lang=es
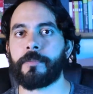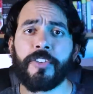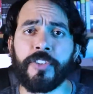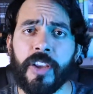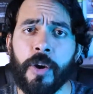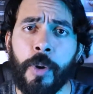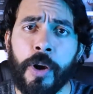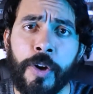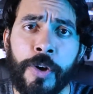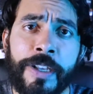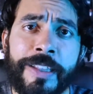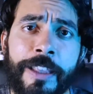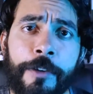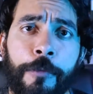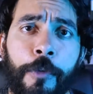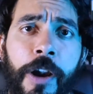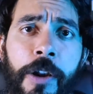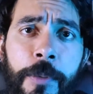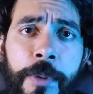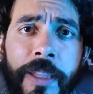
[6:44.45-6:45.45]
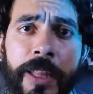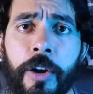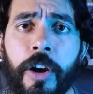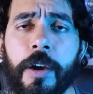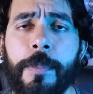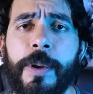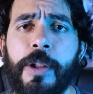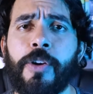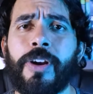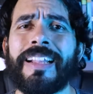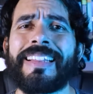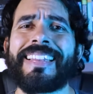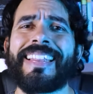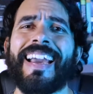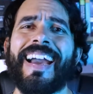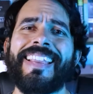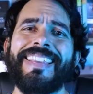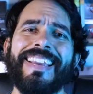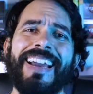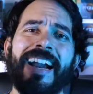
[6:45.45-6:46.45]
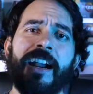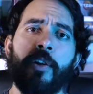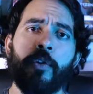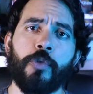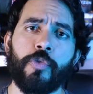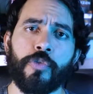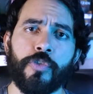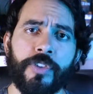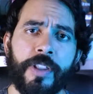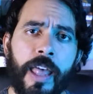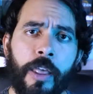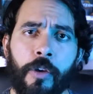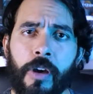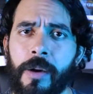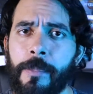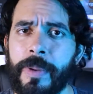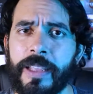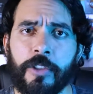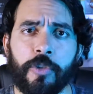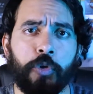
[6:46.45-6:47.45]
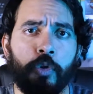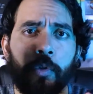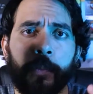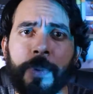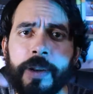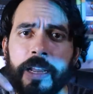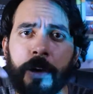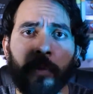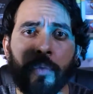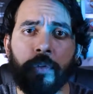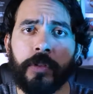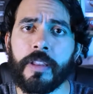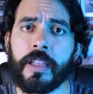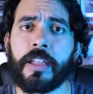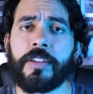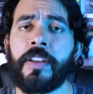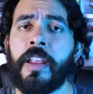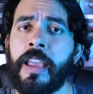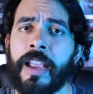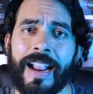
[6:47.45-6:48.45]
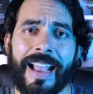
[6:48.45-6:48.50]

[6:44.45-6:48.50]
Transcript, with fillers: Así que bueno, este fue el video. Espero que te haya gustado. Hazme tus preguntas.